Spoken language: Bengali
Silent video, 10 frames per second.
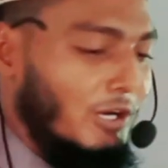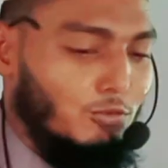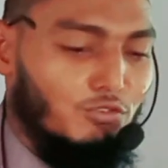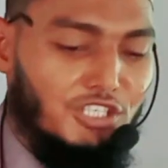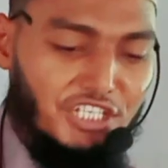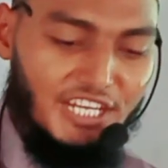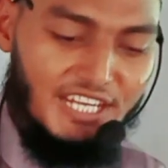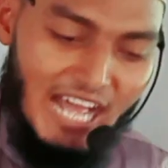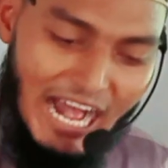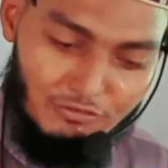নেওয়ার উদ্দেশ্যে
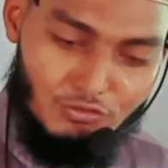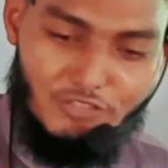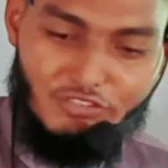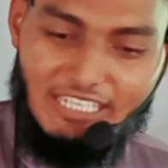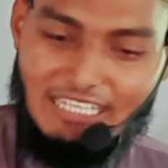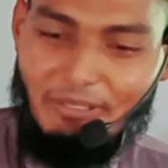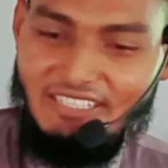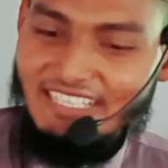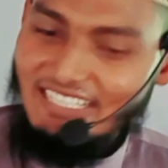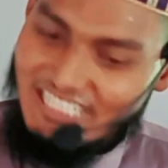আসরের সালাদ
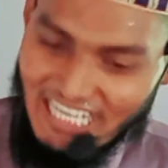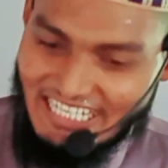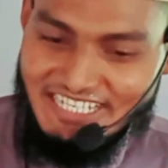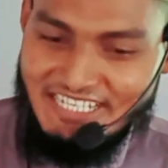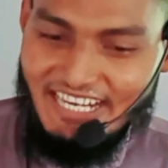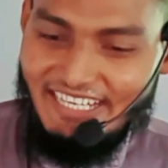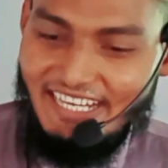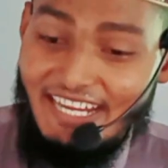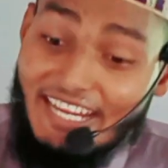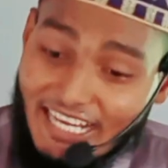আমাদের এখানে সাড়ে তিনটায়
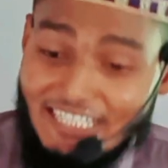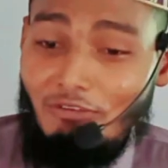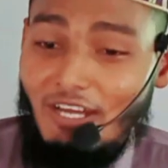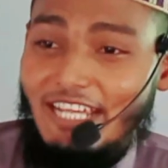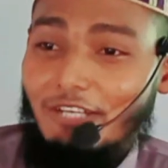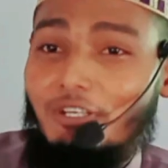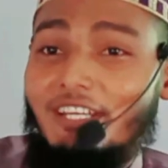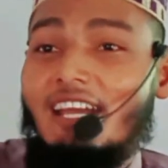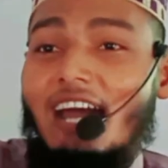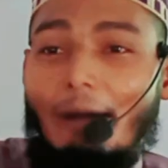এখানেও আদায়
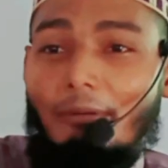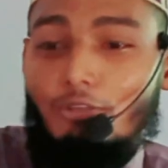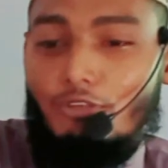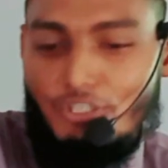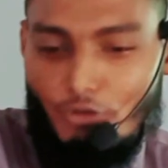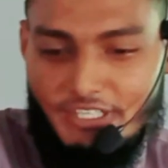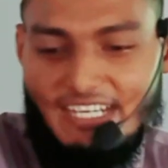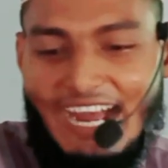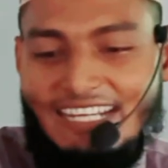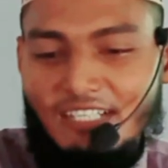করে আবার ওই যে
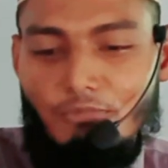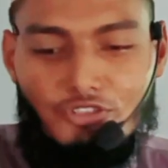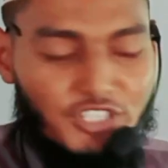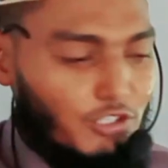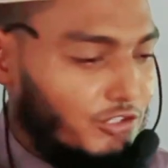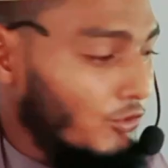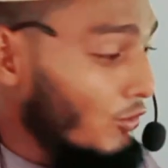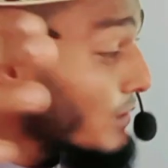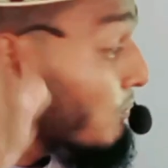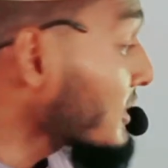ওইদিকে আর এক মসজিদে আছে ওখানে